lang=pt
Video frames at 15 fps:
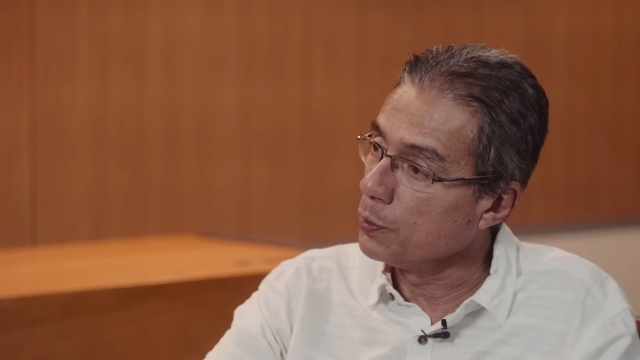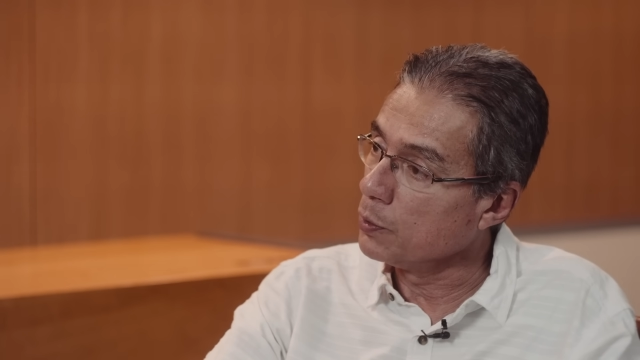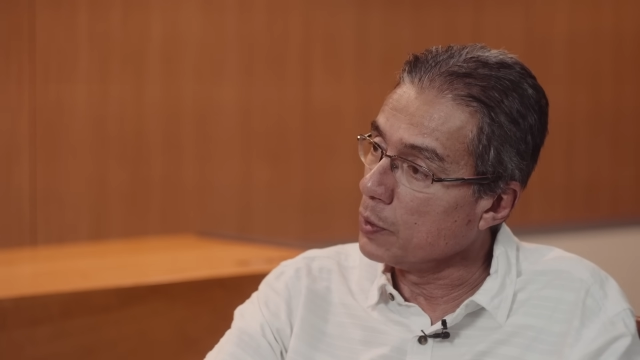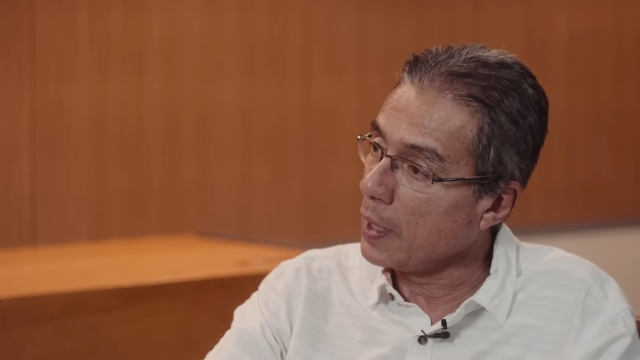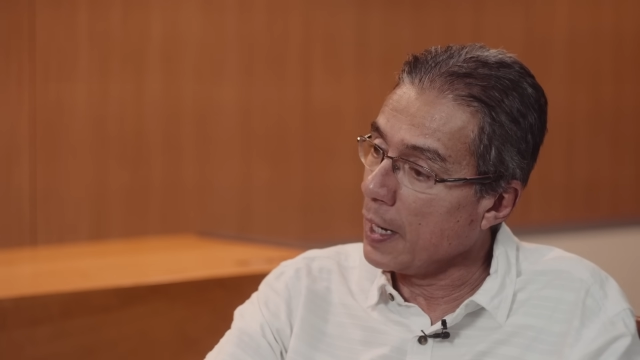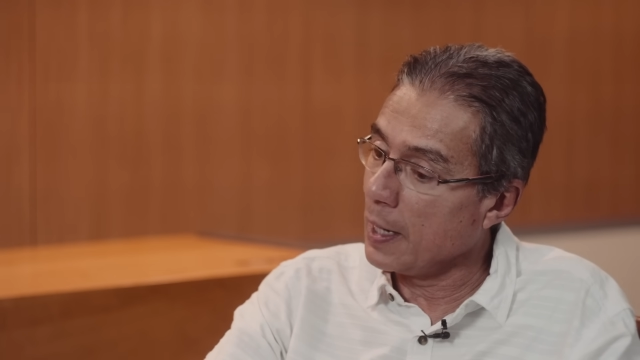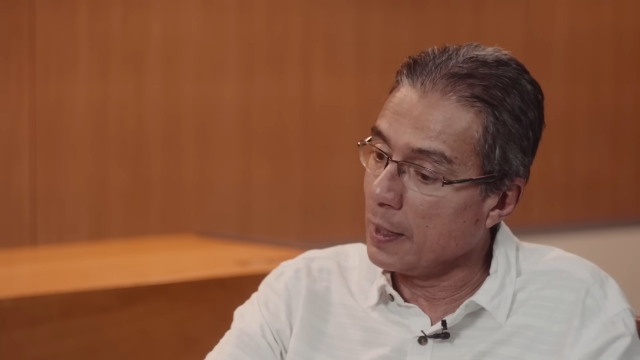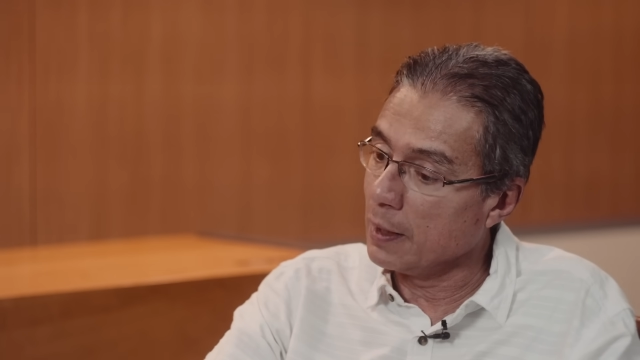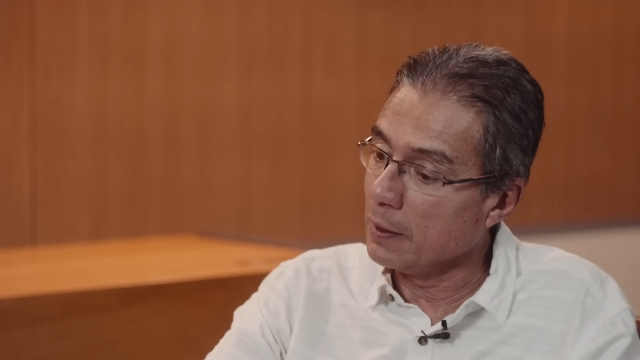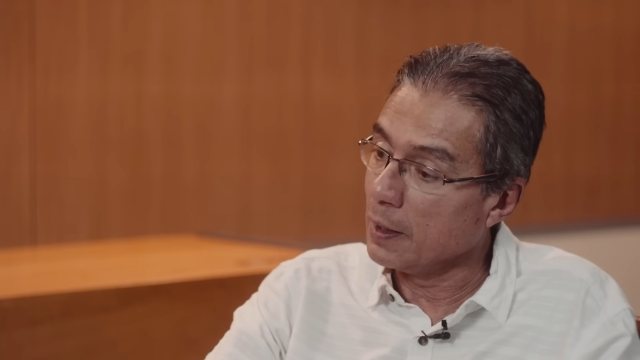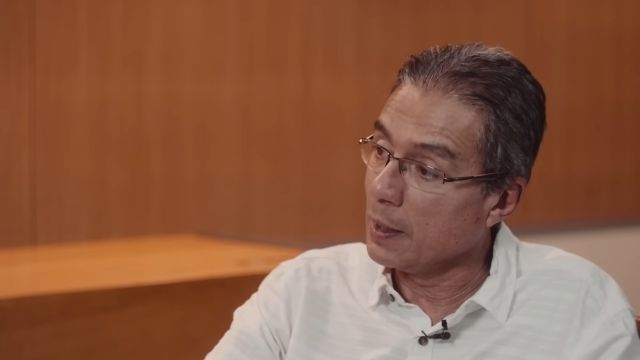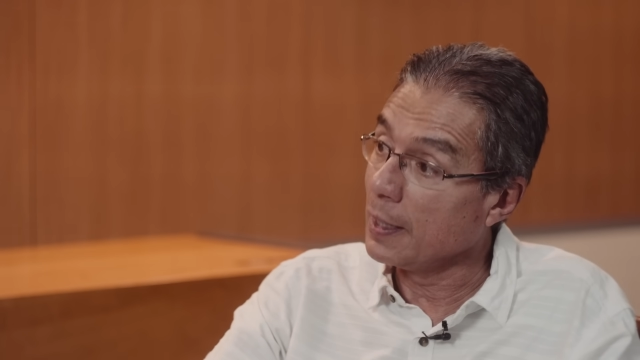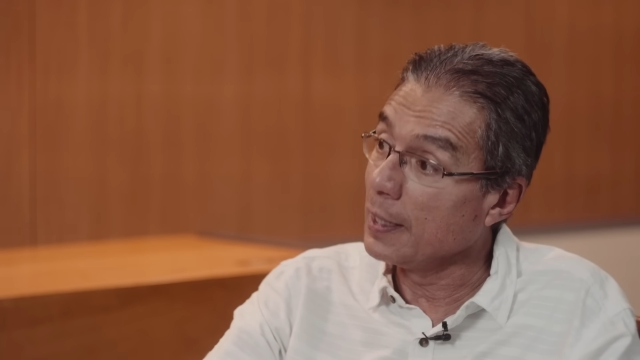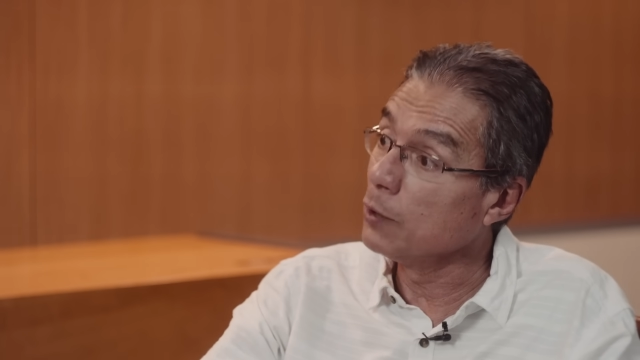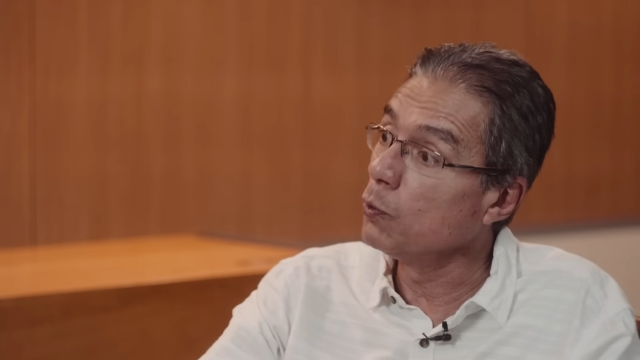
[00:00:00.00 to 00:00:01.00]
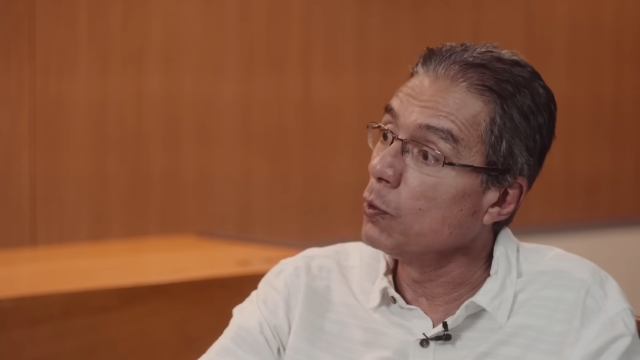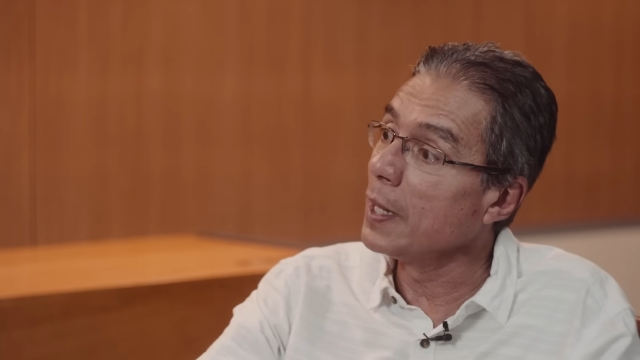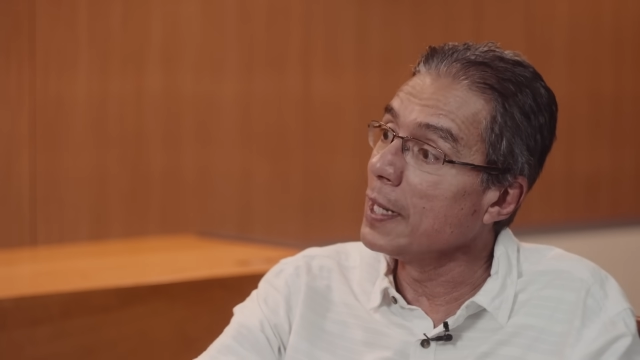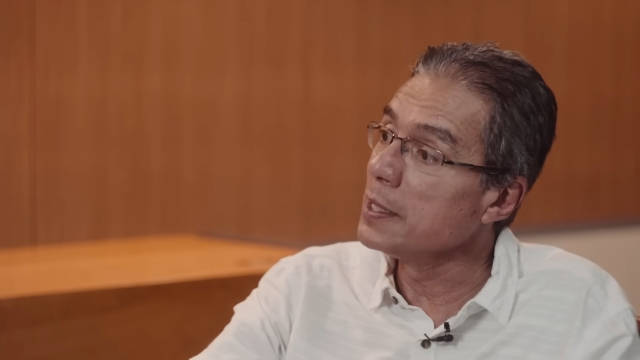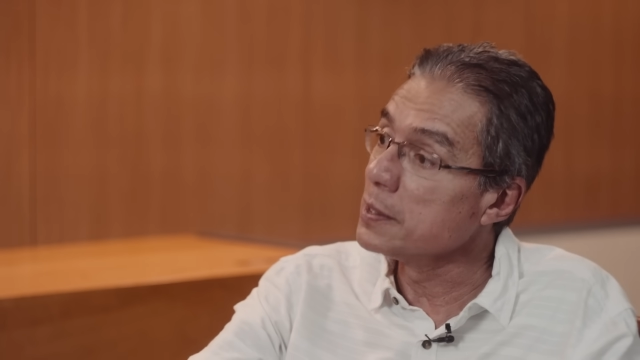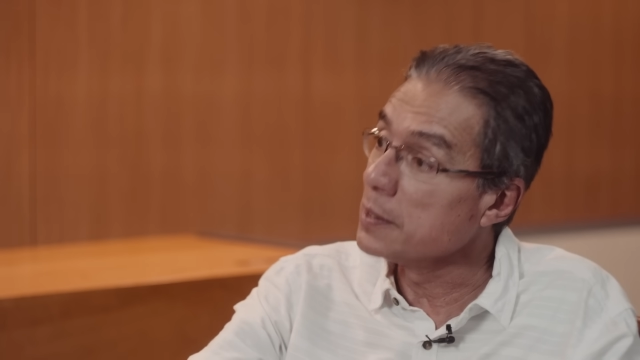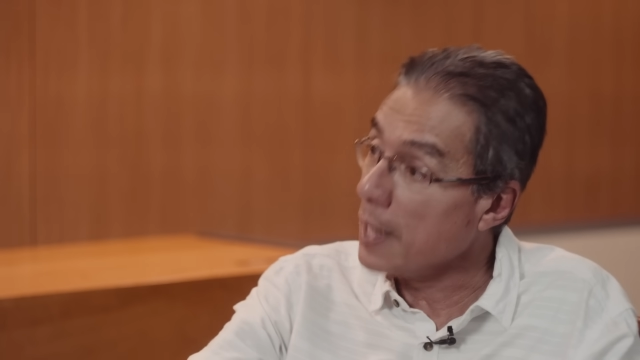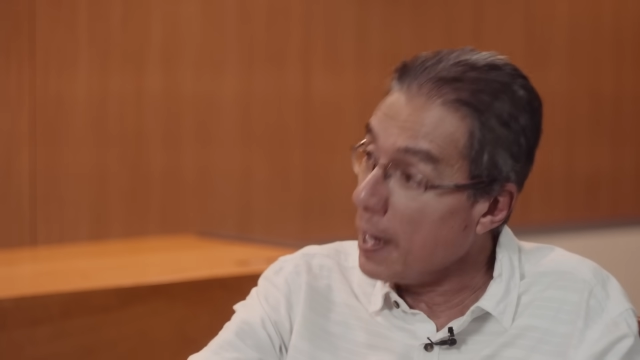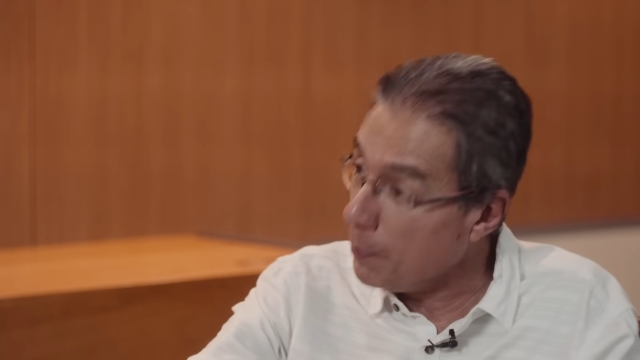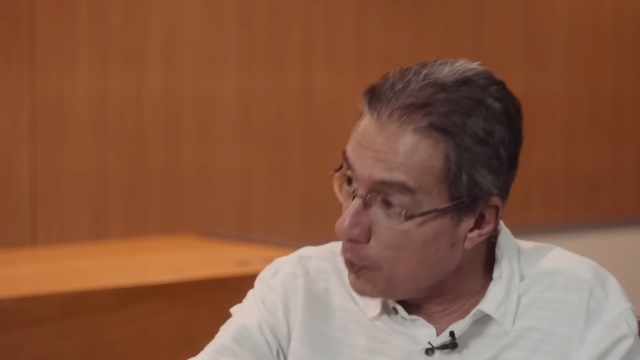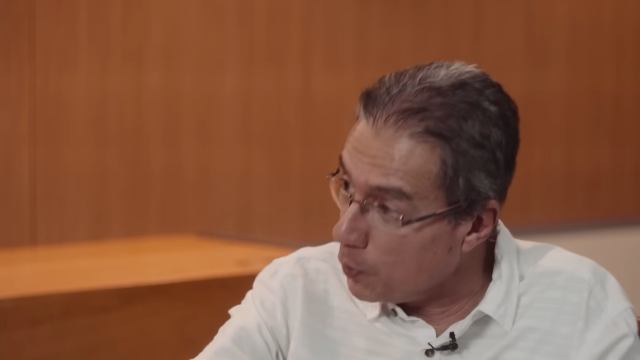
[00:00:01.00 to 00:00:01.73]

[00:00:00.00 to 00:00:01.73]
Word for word: para o cara regularizar a